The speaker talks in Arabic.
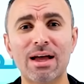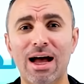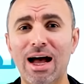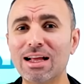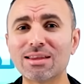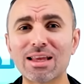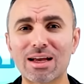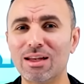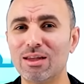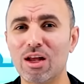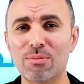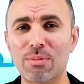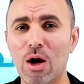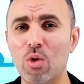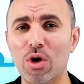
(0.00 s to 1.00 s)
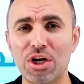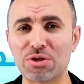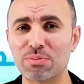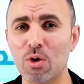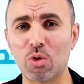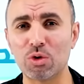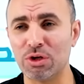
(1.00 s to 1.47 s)
عندك الاربع
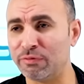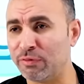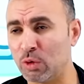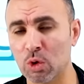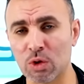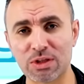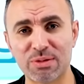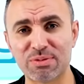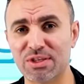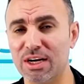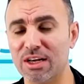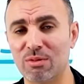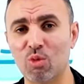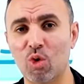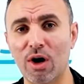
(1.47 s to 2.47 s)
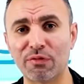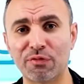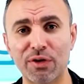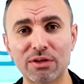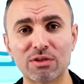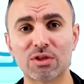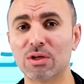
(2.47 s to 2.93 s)
ورش موجودين في كورس بسعر
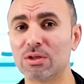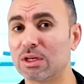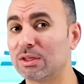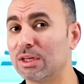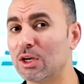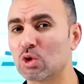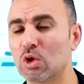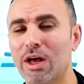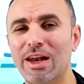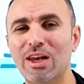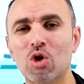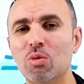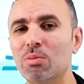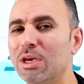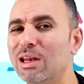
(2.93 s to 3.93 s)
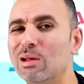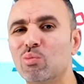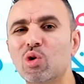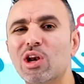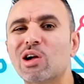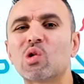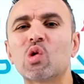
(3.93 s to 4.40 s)
مخفض تقدر تحصل عليهم
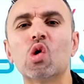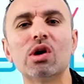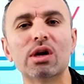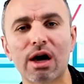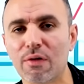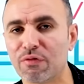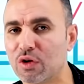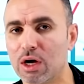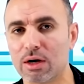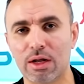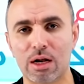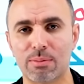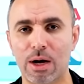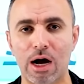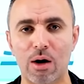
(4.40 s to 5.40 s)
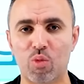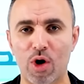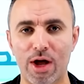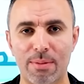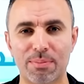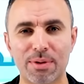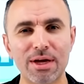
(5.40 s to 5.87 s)
يلموا لك كل افكار الاربع
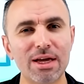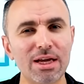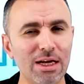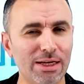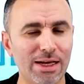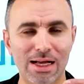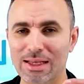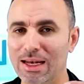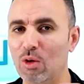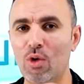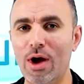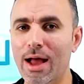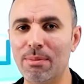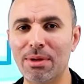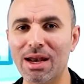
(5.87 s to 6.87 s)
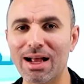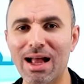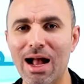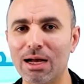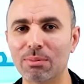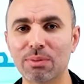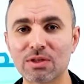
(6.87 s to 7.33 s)
ابواب يعني لو وقع منك
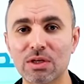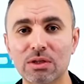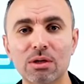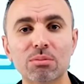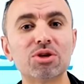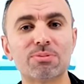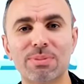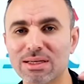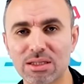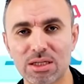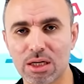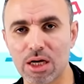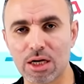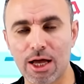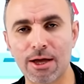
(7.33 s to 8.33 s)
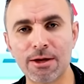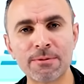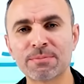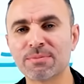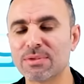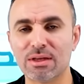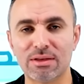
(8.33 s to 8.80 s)
حاجات بسيطه مش بس كده
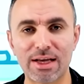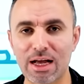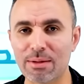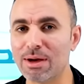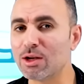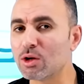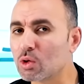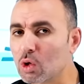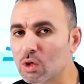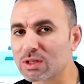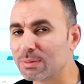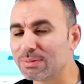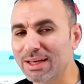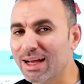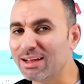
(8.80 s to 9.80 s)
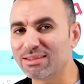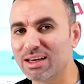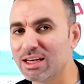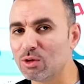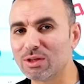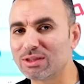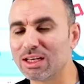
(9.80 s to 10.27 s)
ده كمان الكورس بتاع
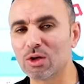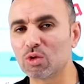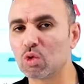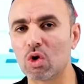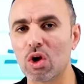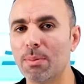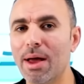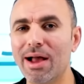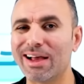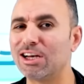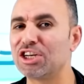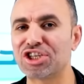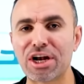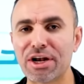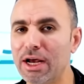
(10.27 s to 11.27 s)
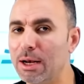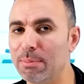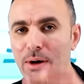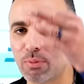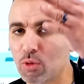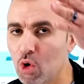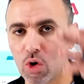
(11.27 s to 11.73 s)
التاني والتالت والرابع كان شارح
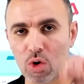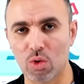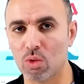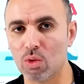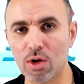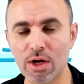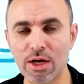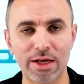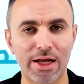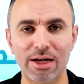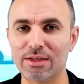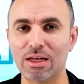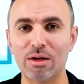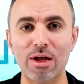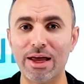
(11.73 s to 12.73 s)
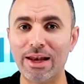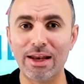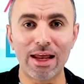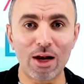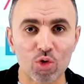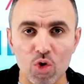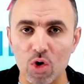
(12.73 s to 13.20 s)
الباب كله كانت
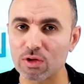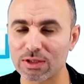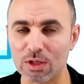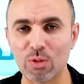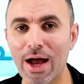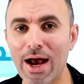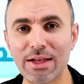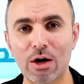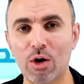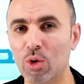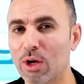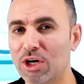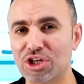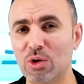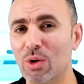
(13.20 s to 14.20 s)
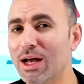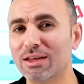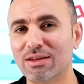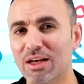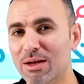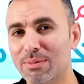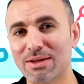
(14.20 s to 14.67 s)
الكورس الواحد او الورشه الواحده
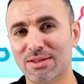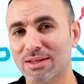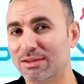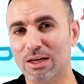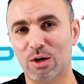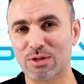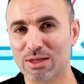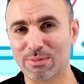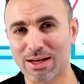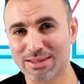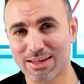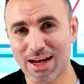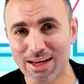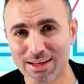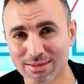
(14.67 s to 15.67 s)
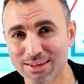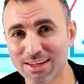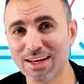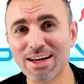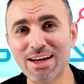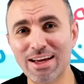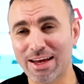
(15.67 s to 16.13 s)
تقريبا ستة او سبع ساعات
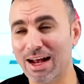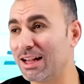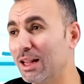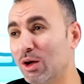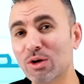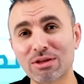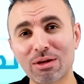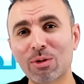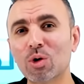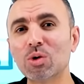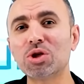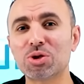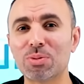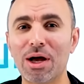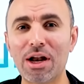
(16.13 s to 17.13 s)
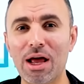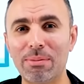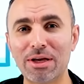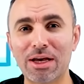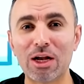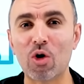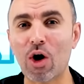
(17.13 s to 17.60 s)
يعني لو انت ما كنتش معانا
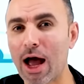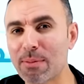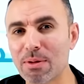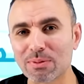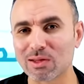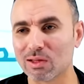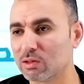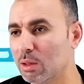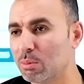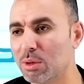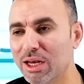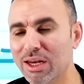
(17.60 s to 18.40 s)
قبل كده وحابب تنضم